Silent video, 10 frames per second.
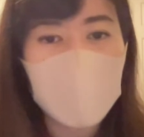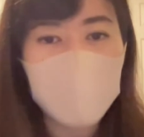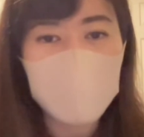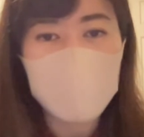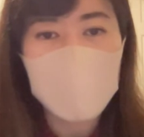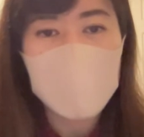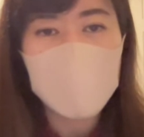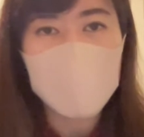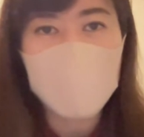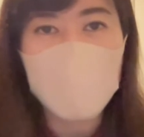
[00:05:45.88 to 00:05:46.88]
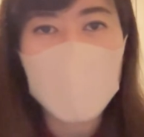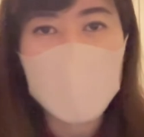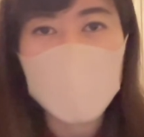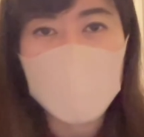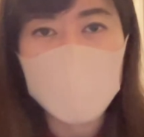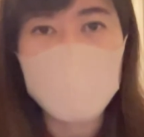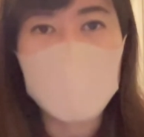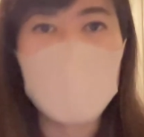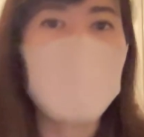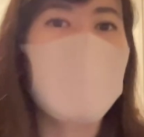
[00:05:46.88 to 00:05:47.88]
約 にじゅうごパーセント に
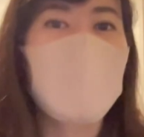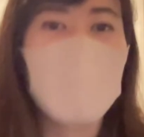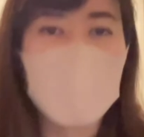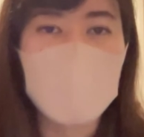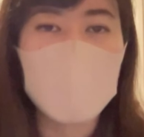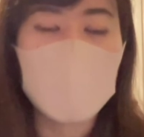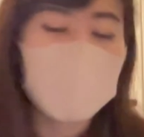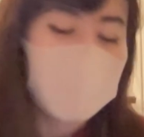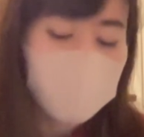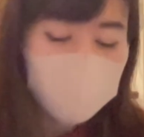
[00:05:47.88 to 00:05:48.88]
なります。